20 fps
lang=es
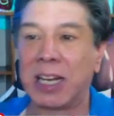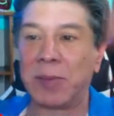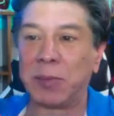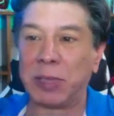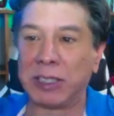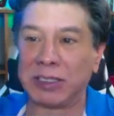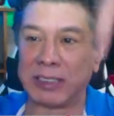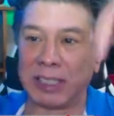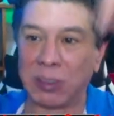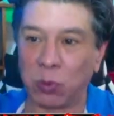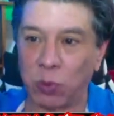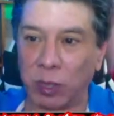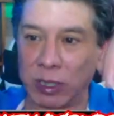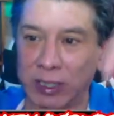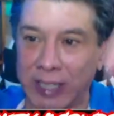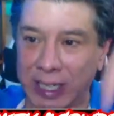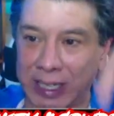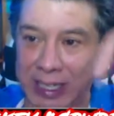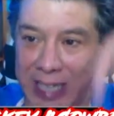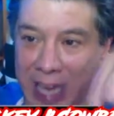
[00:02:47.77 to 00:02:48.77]
que se
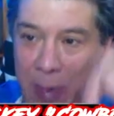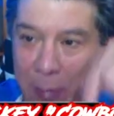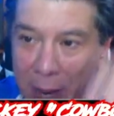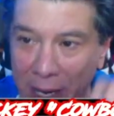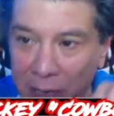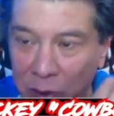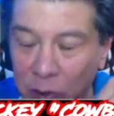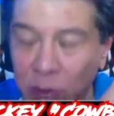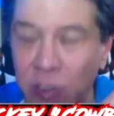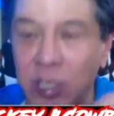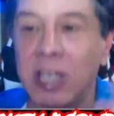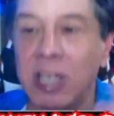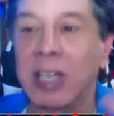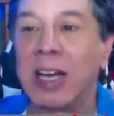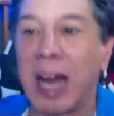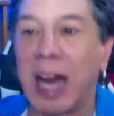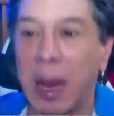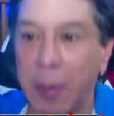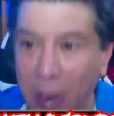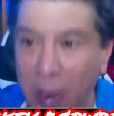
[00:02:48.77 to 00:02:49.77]
encuentra aquí abajo,
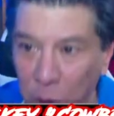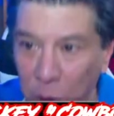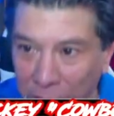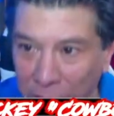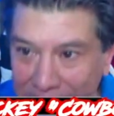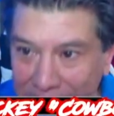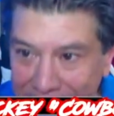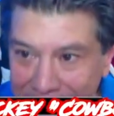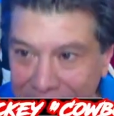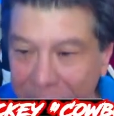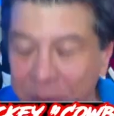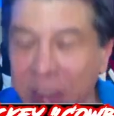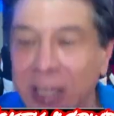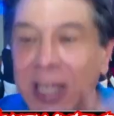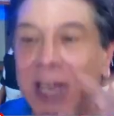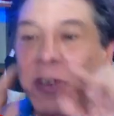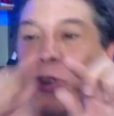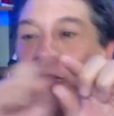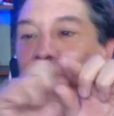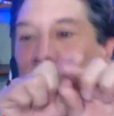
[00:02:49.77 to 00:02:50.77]
abajo de este
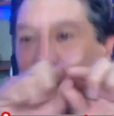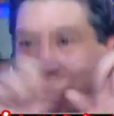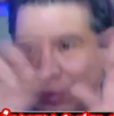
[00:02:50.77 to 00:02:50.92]
video.